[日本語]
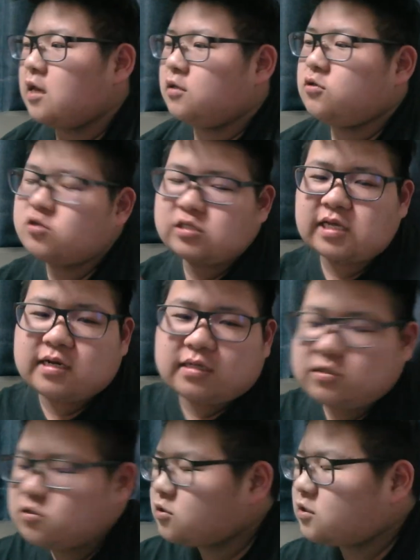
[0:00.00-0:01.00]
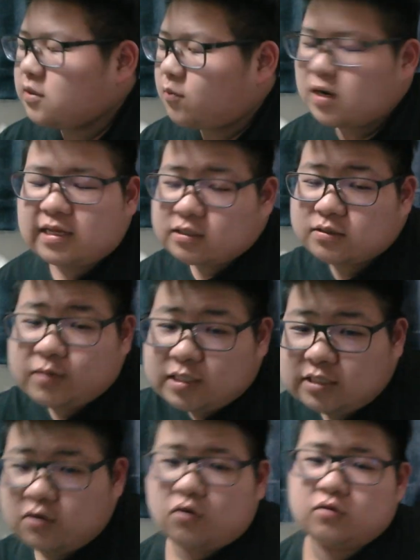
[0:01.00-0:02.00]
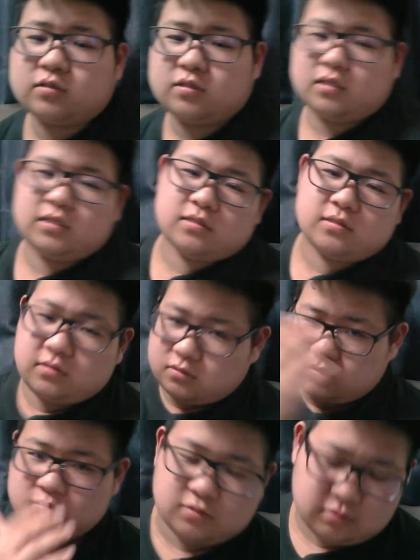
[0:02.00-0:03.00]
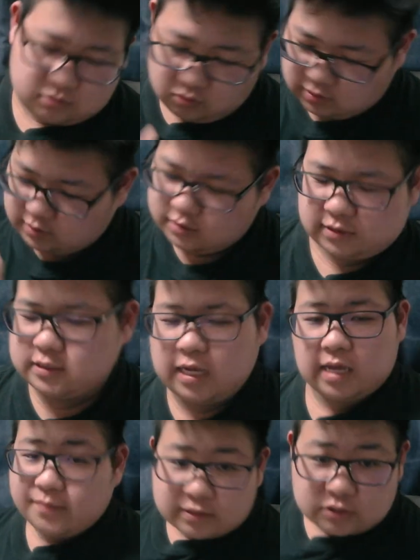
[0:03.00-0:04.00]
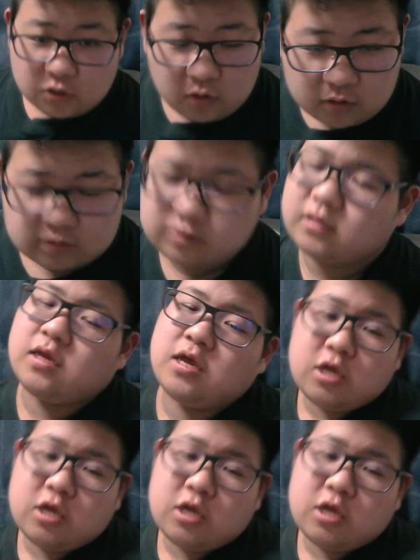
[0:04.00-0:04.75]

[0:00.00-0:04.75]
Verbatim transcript: 許さ許してもらわなくてもいいよっていう時に使いましょうって。